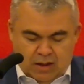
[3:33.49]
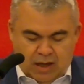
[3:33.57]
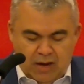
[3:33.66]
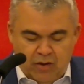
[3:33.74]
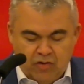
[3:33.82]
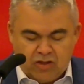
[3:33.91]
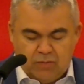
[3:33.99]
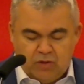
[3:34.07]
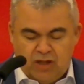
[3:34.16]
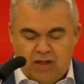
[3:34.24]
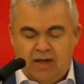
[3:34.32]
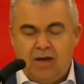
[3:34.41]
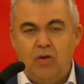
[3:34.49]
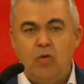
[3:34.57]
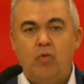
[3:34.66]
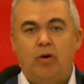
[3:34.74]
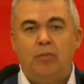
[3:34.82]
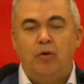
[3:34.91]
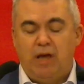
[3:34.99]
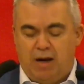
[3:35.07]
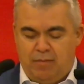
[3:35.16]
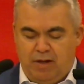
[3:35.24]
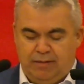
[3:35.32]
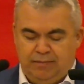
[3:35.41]
A ello nos hemos dedicado en cuerpo y
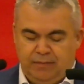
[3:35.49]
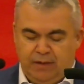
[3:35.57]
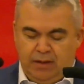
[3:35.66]
alma,